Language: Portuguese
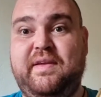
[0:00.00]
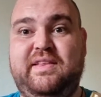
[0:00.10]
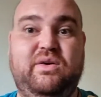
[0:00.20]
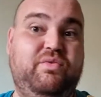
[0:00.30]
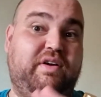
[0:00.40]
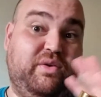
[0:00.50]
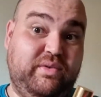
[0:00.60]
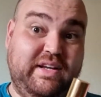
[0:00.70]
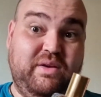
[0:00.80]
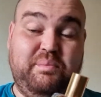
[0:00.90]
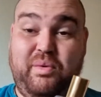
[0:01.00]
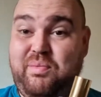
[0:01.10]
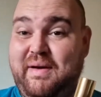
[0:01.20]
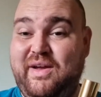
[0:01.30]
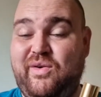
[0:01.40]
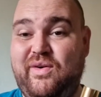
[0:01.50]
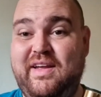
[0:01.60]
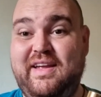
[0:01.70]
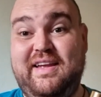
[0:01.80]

então o valor dele é um pouco maior.